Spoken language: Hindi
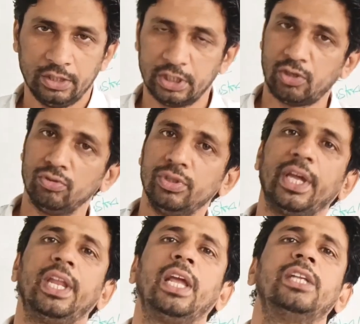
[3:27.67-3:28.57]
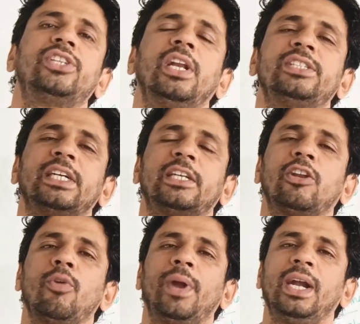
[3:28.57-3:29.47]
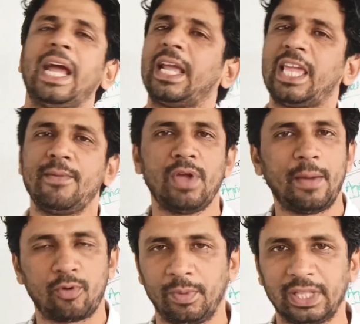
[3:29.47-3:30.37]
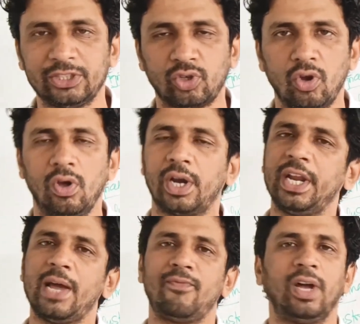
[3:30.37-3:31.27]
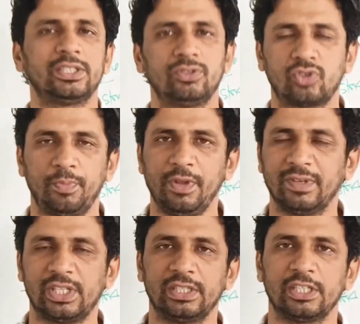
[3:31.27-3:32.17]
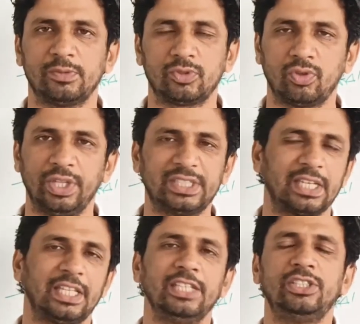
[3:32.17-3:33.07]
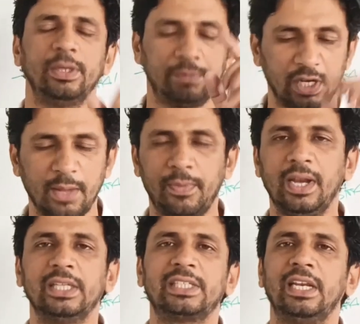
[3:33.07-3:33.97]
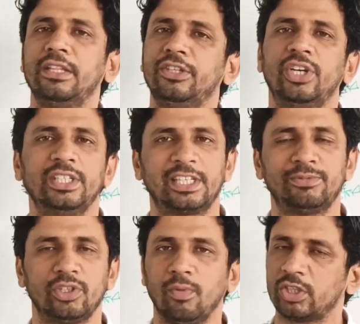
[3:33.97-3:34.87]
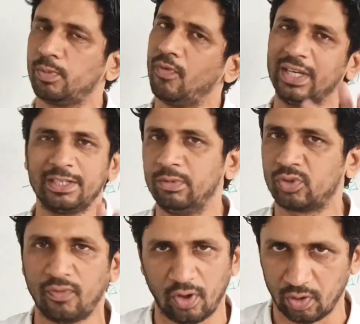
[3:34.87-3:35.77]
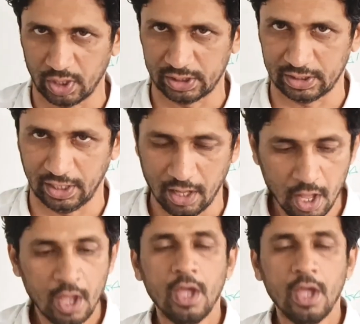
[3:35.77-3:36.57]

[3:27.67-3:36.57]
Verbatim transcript: जिससे उन्होंने एग्रीकल्चरल सेक्टर के ऊपर अटैक किया मैं आपको बता चुका हूं ऑलरेडी आप वहां से उसको प्रीवियस लेक्चर में उसको देख सकते हैं चैप्टर की प्लेलिस्ट के लिए नीचे डिस्क्रिप्शन बॉक्स में वहां से भी उसको फॉलो कर सकते हैं